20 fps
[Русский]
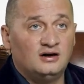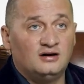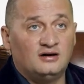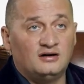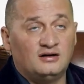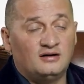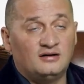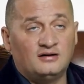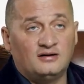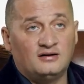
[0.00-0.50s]

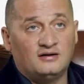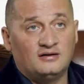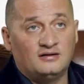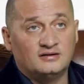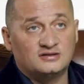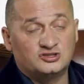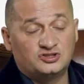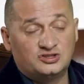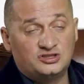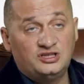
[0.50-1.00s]

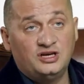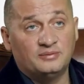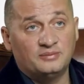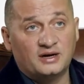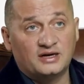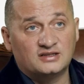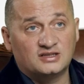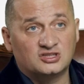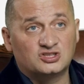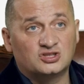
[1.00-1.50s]
А,
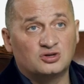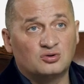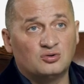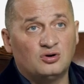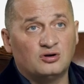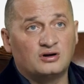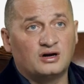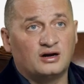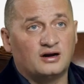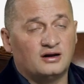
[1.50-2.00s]
тема эта
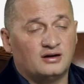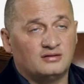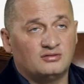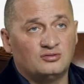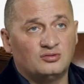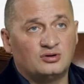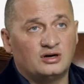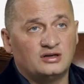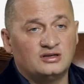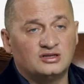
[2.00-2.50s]
широкая,
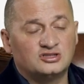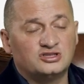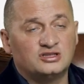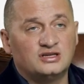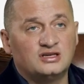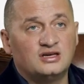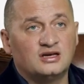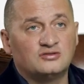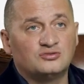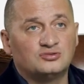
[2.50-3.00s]
ну,
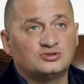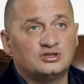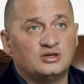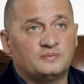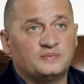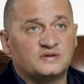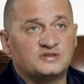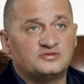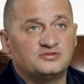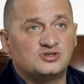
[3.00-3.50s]
конечно, ей
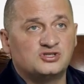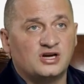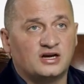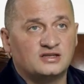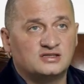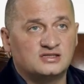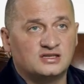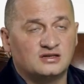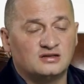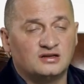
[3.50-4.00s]
нужно
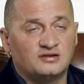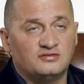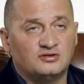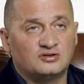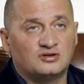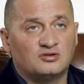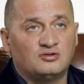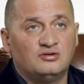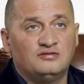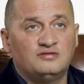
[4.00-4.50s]
посвящать целый
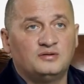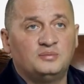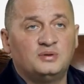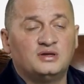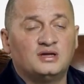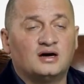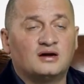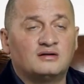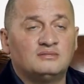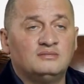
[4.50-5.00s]
вот такой
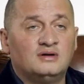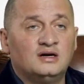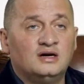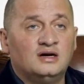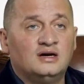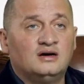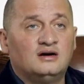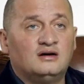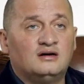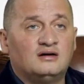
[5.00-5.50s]
вебинар.
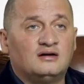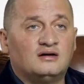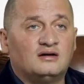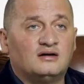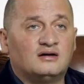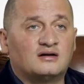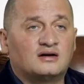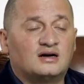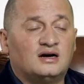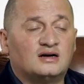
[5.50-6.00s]

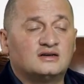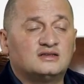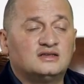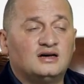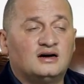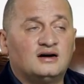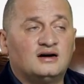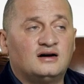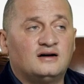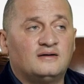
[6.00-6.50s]
А,
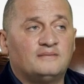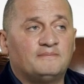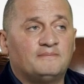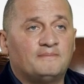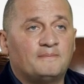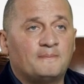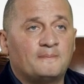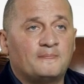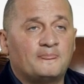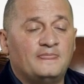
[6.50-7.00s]

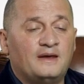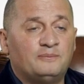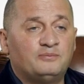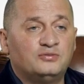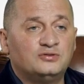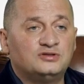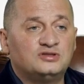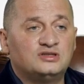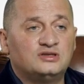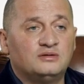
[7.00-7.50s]
когда
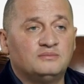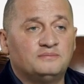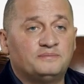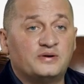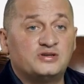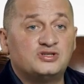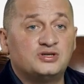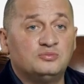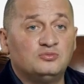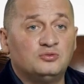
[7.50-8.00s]
допустим,
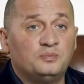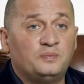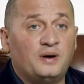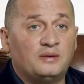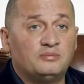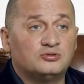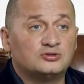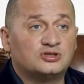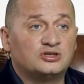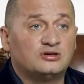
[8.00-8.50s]
почему
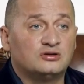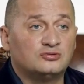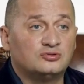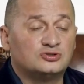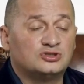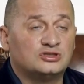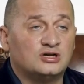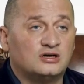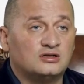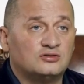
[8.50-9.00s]
бабушки
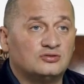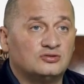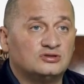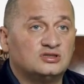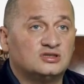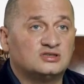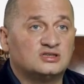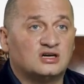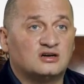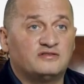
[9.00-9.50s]
лучше
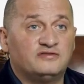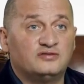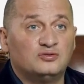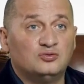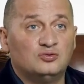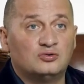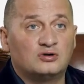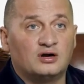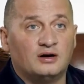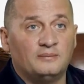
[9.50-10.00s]
относятся к
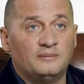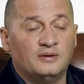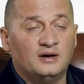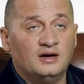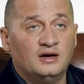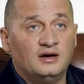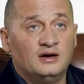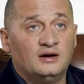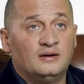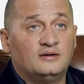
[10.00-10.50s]
внукам.
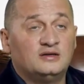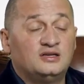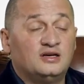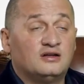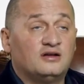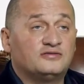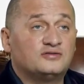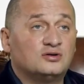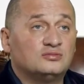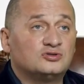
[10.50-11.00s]

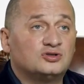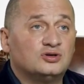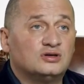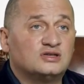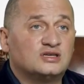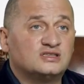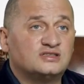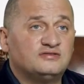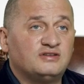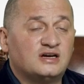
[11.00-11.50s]
Дело в том, что
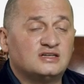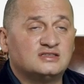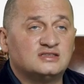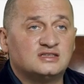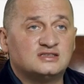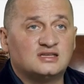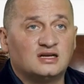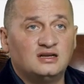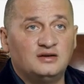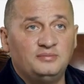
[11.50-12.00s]
это
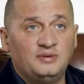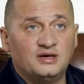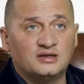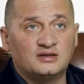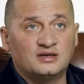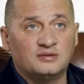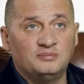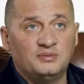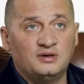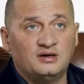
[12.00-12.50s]
связано с
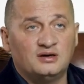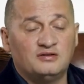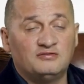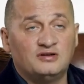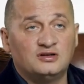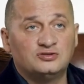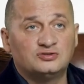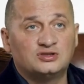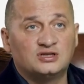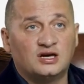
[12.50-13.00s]
элементами
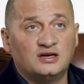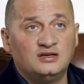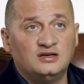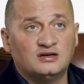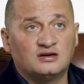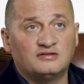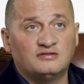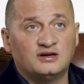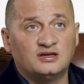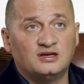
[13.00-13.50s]

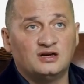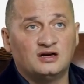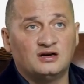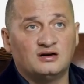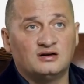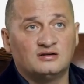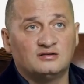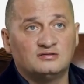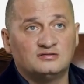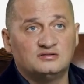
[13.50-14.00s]

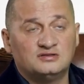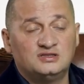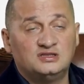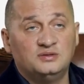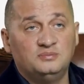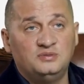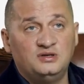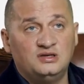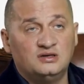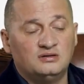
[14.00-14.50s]
эволюционирования
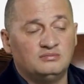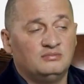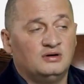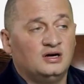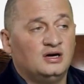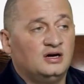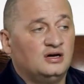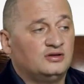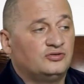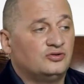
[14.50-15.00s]
семьи.
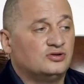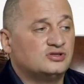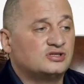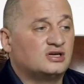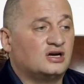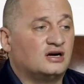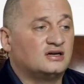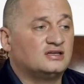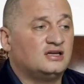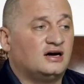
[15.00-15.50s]
То
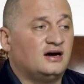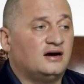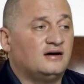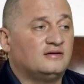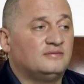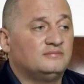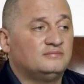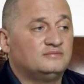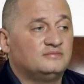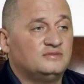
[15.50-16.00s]
есть,
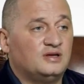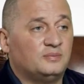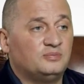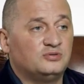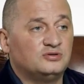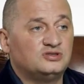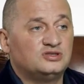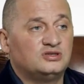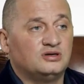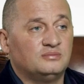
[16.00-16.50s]
когда,
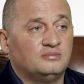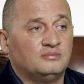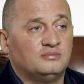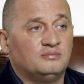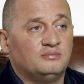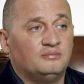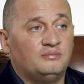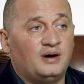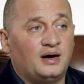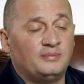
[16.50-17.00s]
допустим,
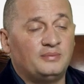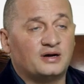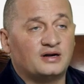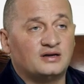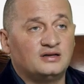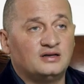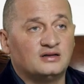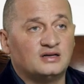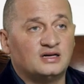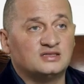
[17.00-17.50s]
мама
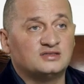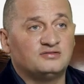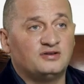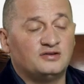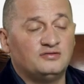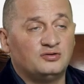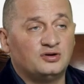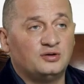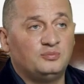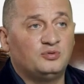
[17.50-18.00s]
родила
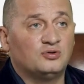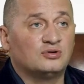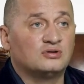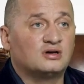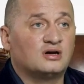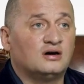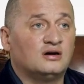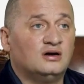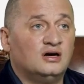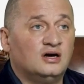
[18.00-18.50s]
своего
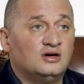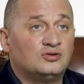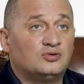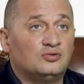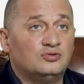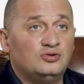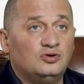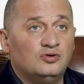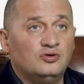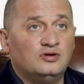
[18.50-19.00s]
ребенка,
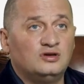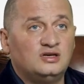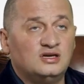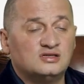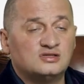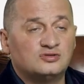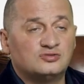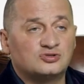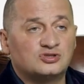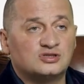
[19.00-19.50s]
то у нее
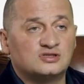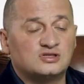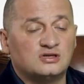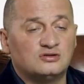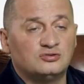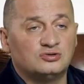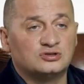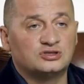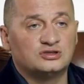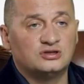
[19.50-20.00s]
есть уже
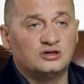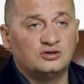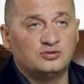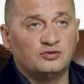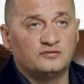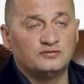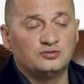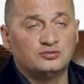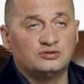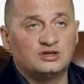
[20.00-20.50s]
заложенный
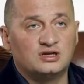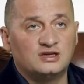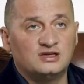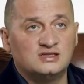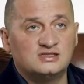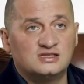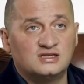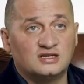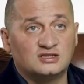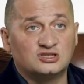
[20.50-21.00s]
ее
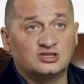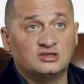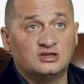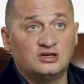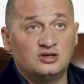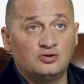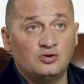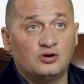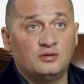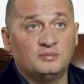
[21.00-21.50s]
внутренний
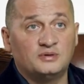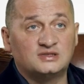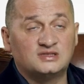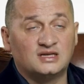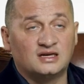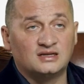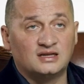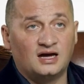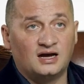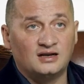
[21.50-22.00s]
стержень, ее
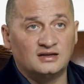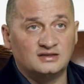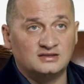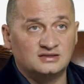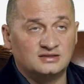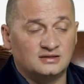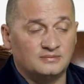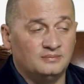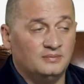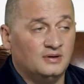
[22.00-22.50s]

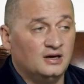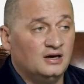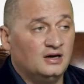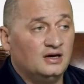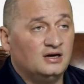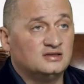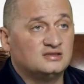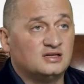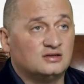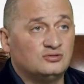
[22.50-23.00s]
эмоциональности,
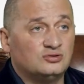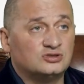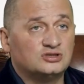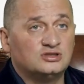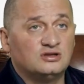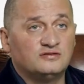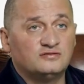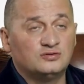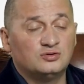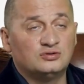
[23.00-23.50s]

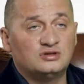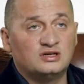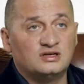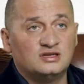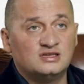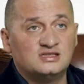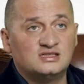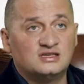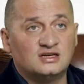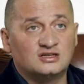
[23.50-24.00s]
заложенный
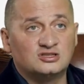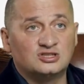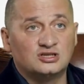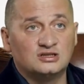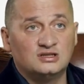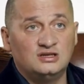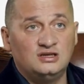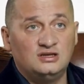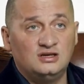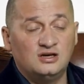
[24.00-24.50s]
внутренний
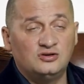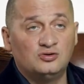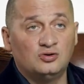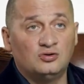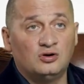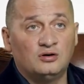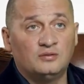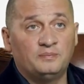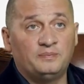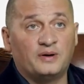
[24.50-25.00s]
стержень
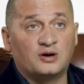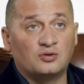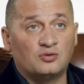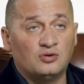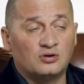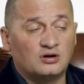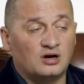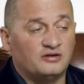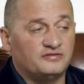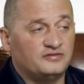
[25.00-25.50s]
ее
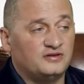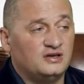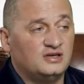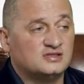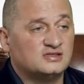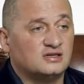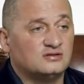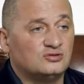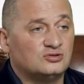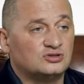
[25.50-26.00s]
пороков
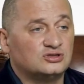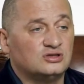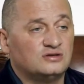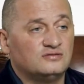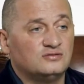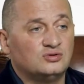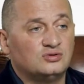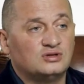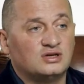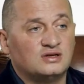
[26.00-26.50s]
и
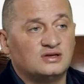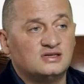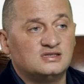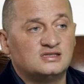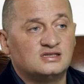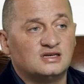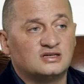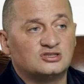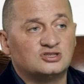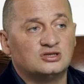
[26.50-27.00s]
заложенный внутренний
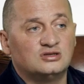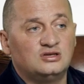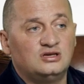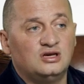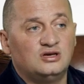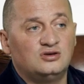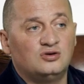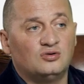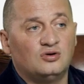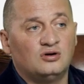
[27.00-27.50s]
стержень
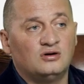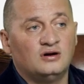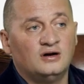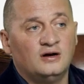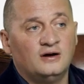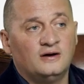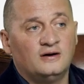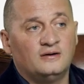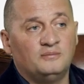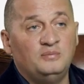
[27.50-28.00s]
ее
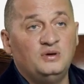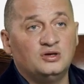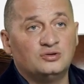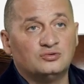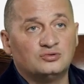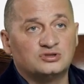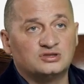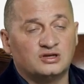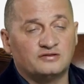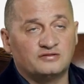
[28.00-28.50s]

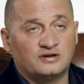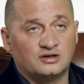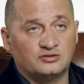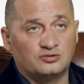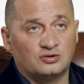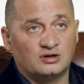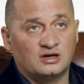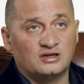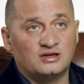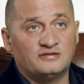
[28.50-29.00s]
минусов,
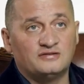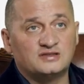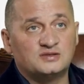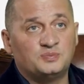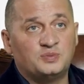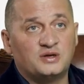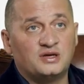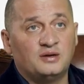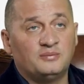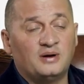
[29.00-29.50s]
которые она
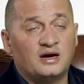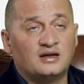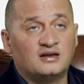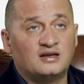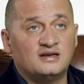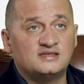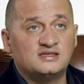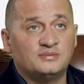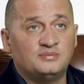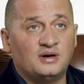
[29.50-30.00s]

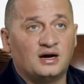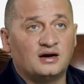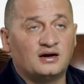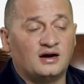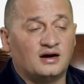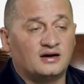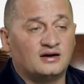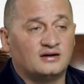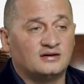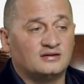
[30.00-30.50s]
воспринимает для себя
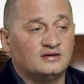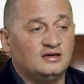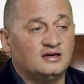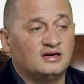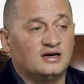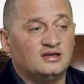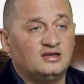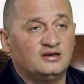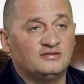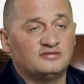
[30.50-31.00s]
как
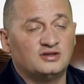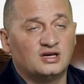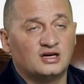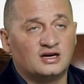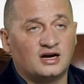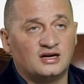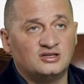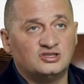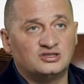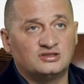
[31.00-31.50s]
негативные
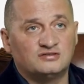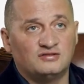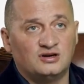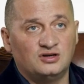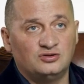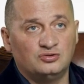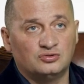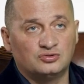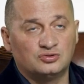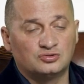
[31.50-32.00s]
качества
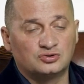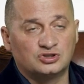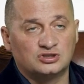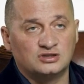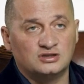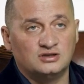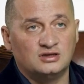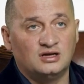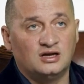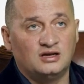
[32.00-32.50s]
ее
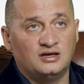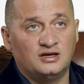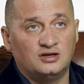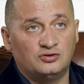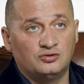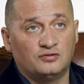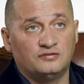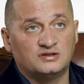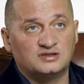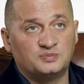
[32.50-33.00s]
души или
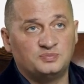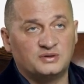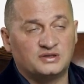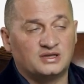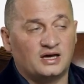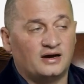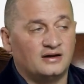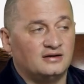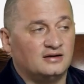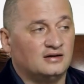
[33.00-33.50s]
ее
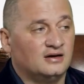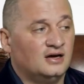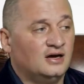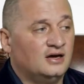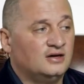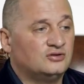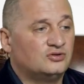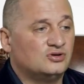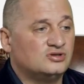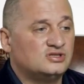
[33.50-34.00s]
воспитания.
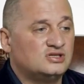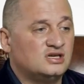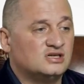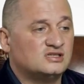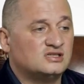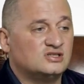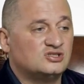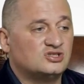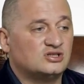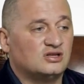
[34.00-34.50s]
То есть,
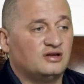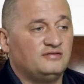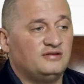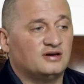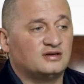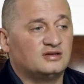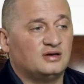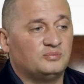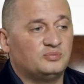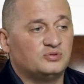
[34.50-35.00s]
если
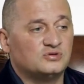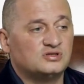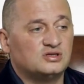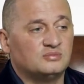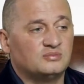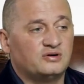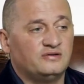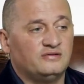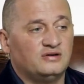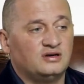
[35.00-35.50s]
человек,
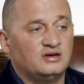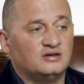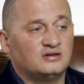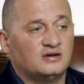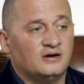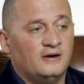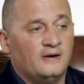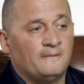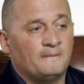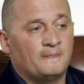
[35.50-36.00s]
допустим,
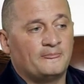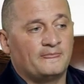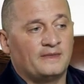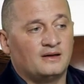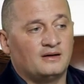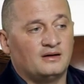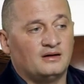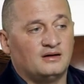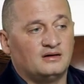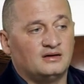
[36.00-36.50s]
говорит,
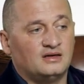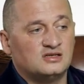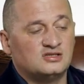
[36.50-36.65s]
э,